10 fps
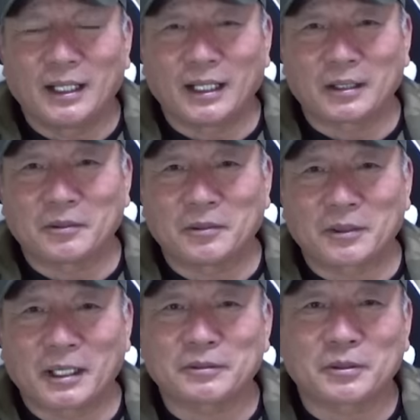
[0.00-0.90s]
あ
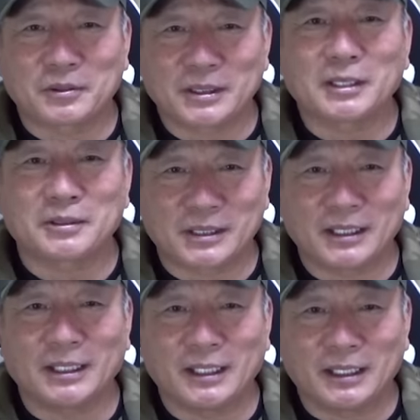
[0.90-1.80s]
の獲得してる
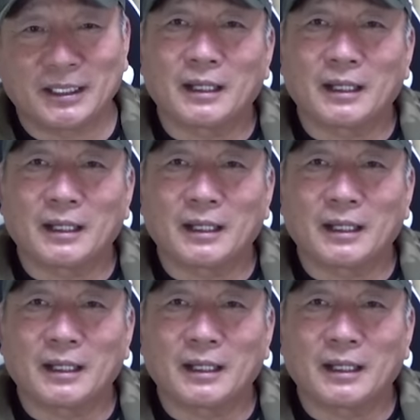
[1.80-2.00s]
し